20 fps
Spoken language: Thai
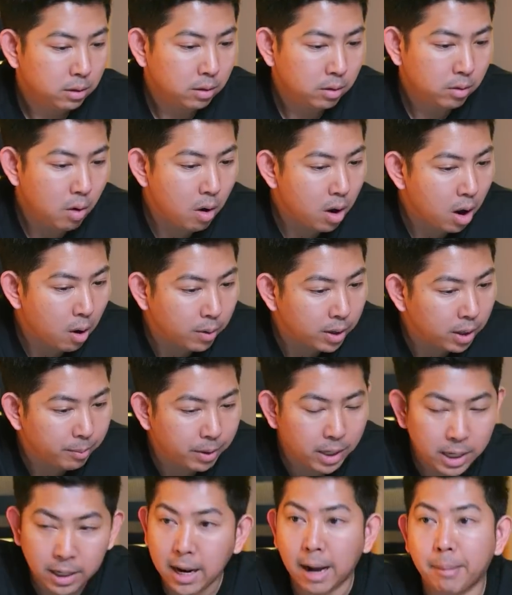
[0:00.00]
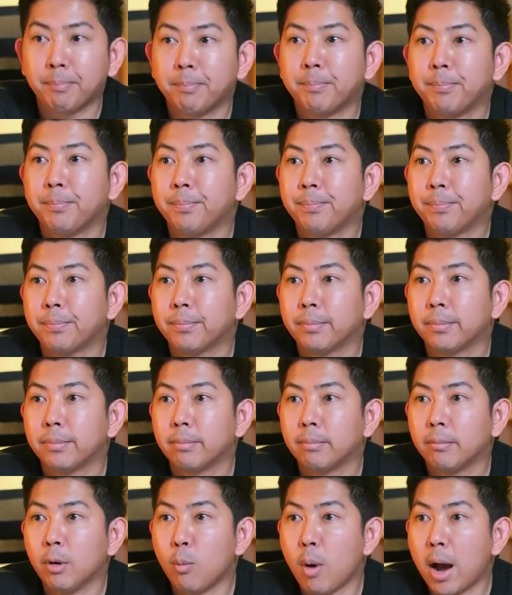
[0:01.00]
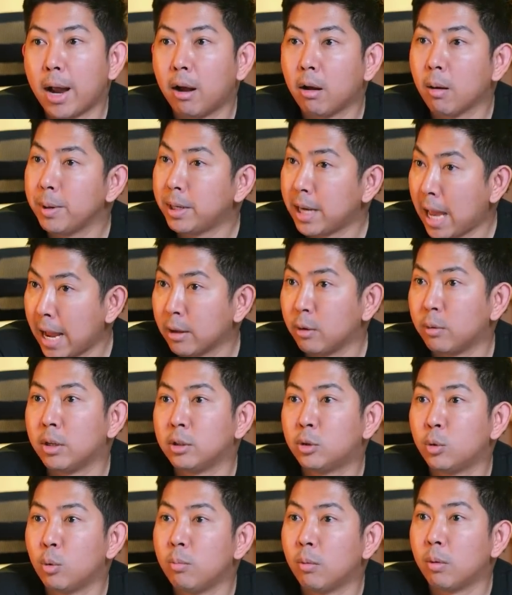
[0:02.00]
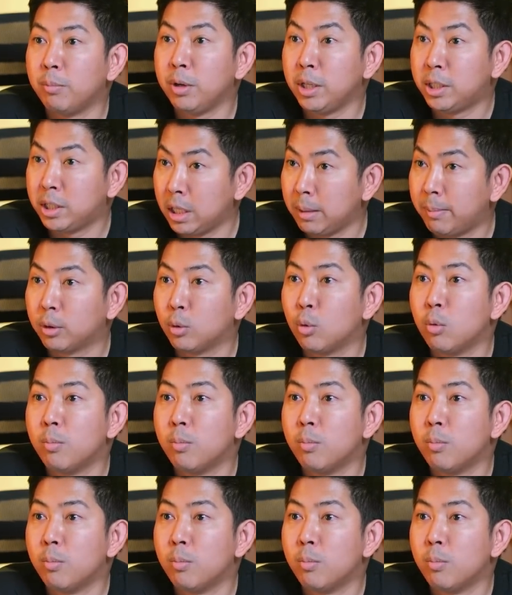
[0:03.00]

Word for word: ก็เขาก็ยังไม่ได้กลับ เมื่อวานเขาก็ไปนั่งอยู่ในซุ้มของ BG ปทุม